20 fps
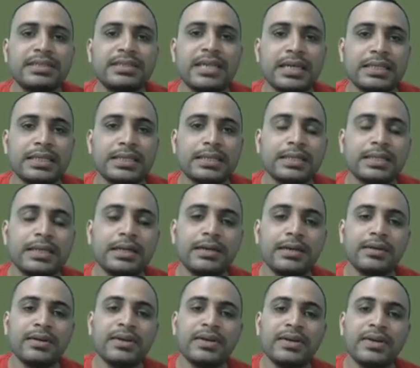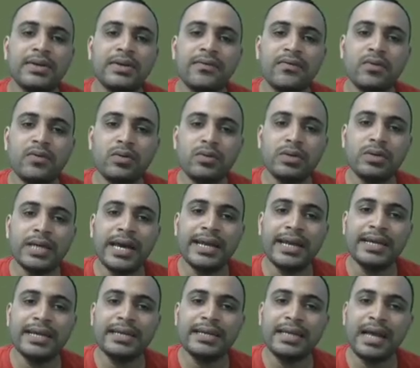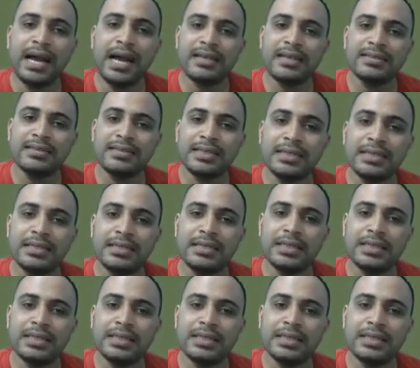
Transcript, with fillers: ज़्यादातर वो डायरेक्ट आंसर ही